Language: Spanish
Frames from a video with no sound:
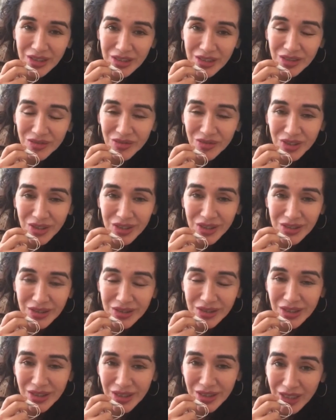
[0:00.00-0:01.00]

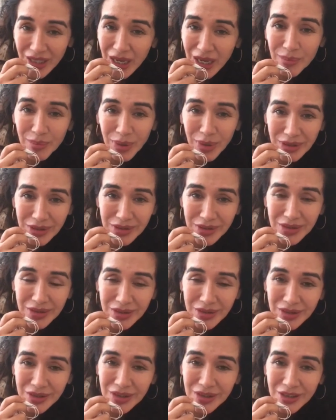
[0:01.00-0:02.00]
diferentes capas
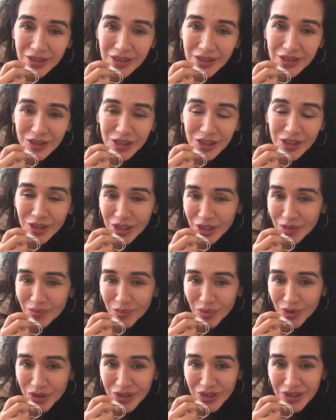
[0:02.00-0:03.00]
y que
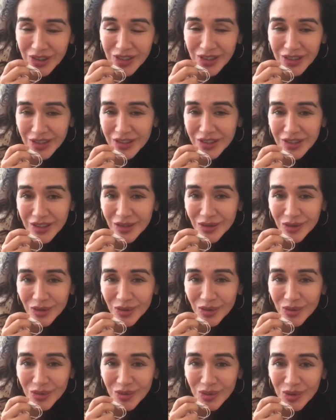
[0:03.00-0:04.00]
pueden ir
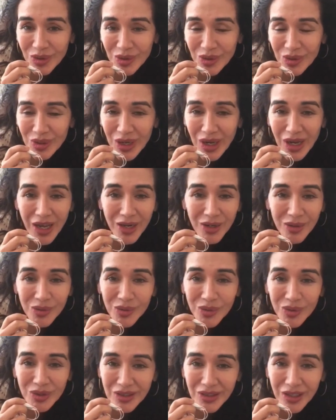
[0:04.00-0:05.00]
leyendo
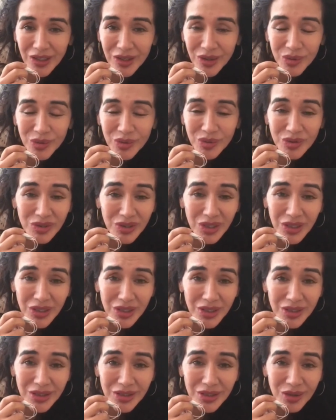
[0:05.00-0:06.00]
algo que les
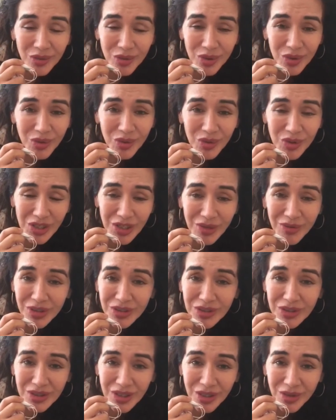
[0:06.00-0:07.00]
gusta y luego ir
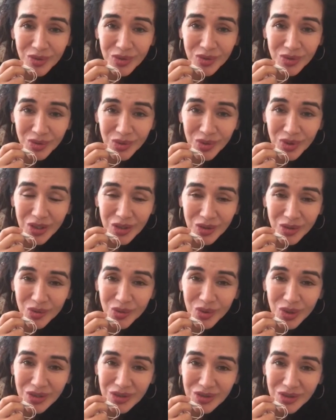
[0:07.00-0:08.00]
avanzando en sus
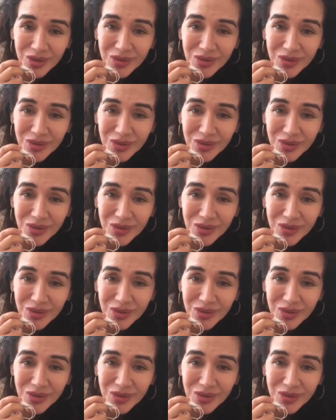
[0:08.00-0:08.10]
lecturas,